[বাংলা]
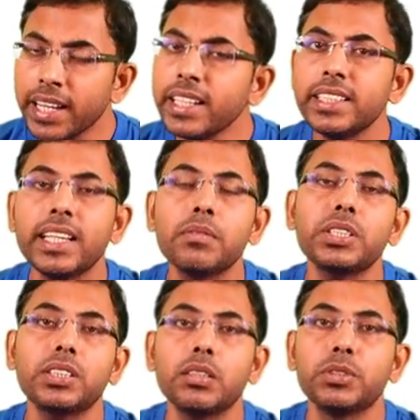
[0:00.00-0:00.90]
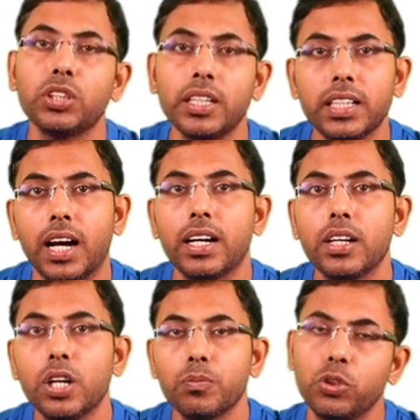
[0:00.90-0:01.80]
এই রিজার্ভেশনের বিষয়টা
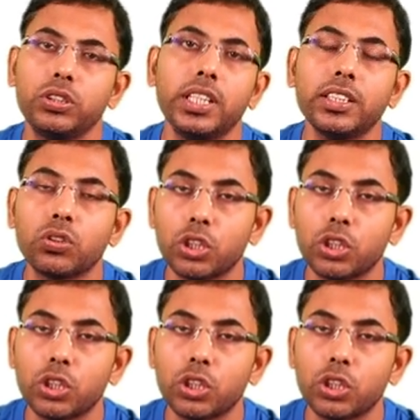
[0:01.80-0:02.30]
প্রত্যেক